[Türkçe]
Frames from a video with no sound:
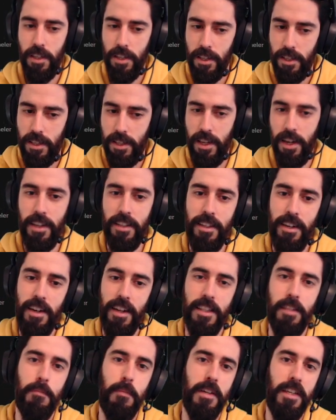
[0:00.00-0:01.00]
size
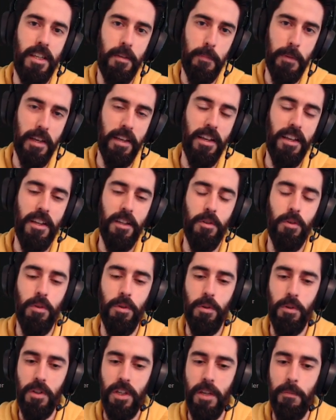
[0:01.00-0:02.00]
hatırlatma gibi,
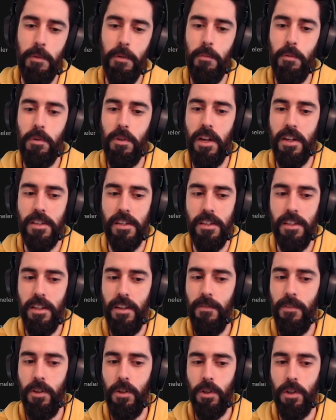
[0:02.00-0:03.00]
duyuru gibi bu tarz
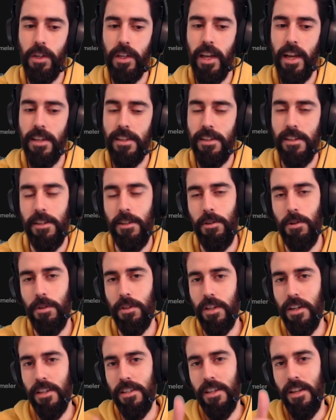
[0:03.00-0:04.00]
indirim videoları gelsin
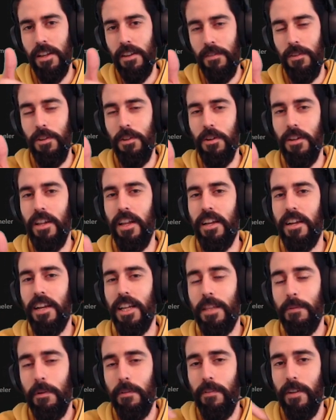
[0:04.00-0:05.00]
istiyorsanız videoya like
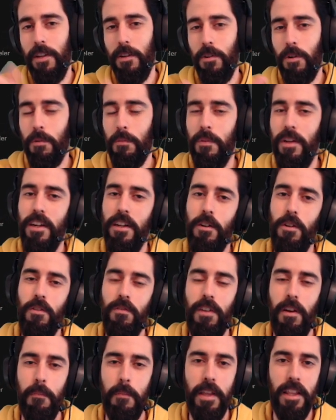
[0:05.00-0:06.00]
atmayı ve yorumlarda
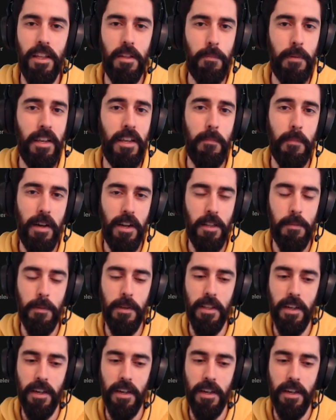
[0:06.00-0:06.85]
lütfen belirtmeyi ihmal etmeyin